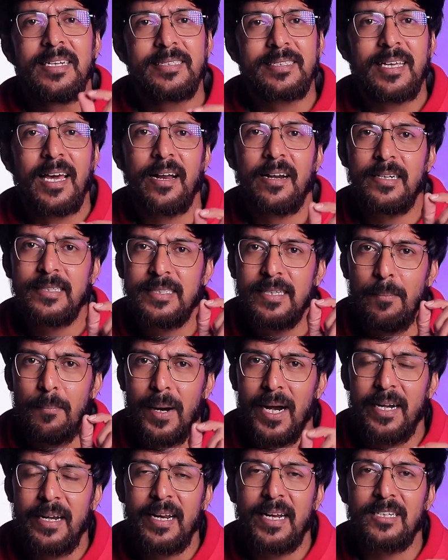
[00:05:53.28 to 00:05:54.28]
इस कारण से
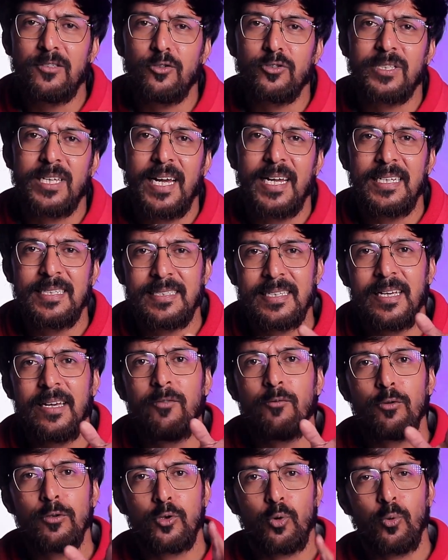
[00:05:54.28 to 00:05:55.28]
बैटरी का जो साइज है
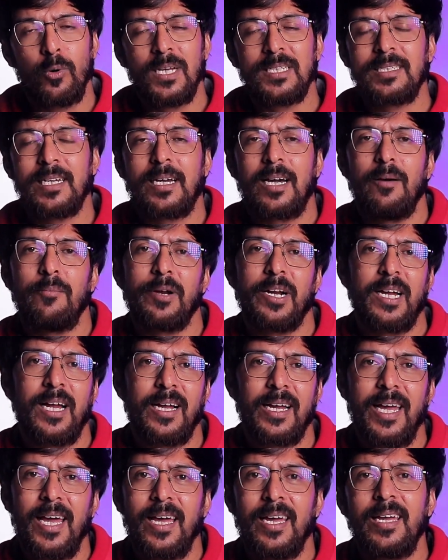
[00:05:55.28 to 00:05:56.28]
वो थोड़ा सा कम रखा
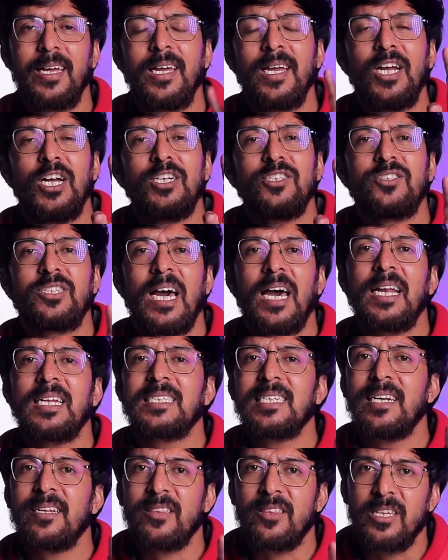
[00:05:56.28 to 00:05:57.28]
गया है चार
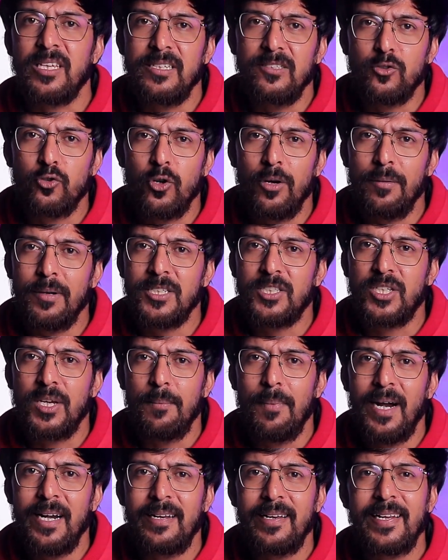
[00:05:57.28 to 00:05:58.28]
सौ एम की
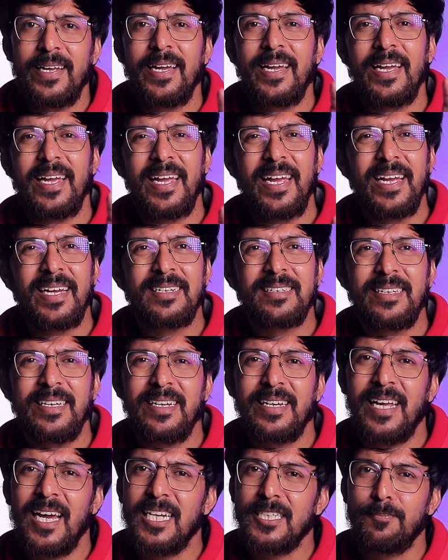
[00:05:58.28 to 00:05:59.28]
बैटरी है एक
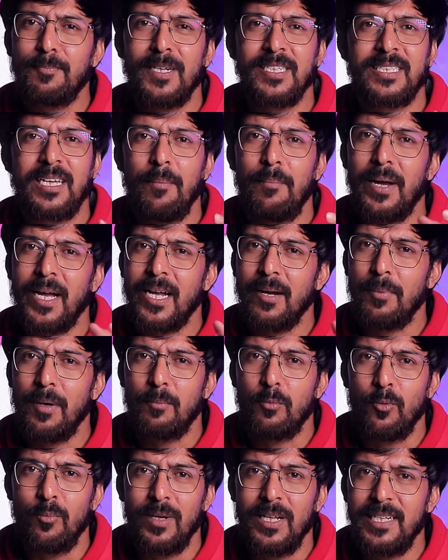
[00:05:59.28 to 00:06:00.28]
दिन के आसपास का बैकअप
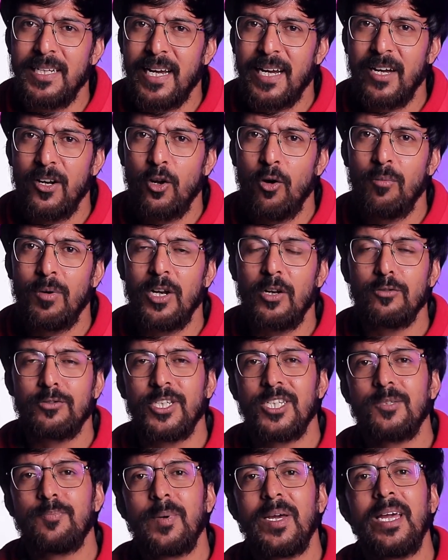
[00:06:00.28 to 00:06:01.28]
आपको मिल जाएगा नॉर्मल
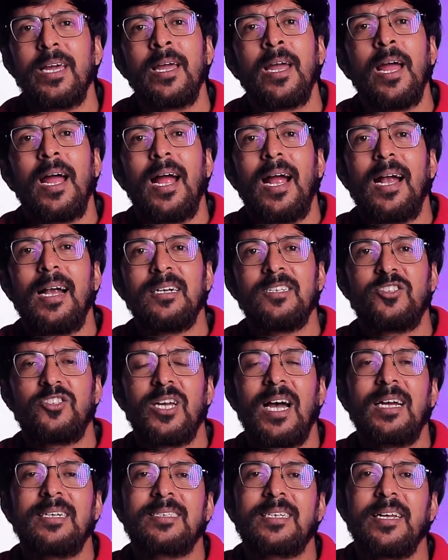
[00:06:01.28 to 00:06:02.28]
यूसेज पे एंड
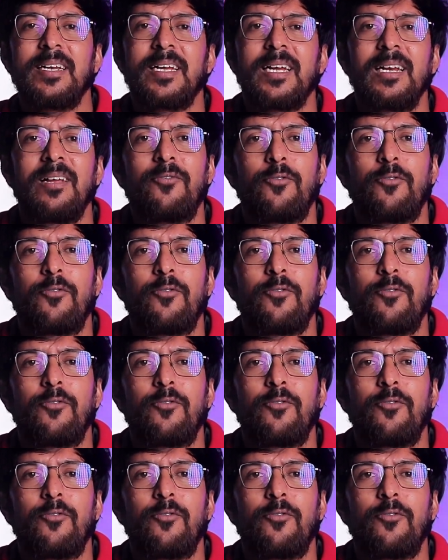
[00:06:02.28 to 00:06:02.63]
चार्ज करने के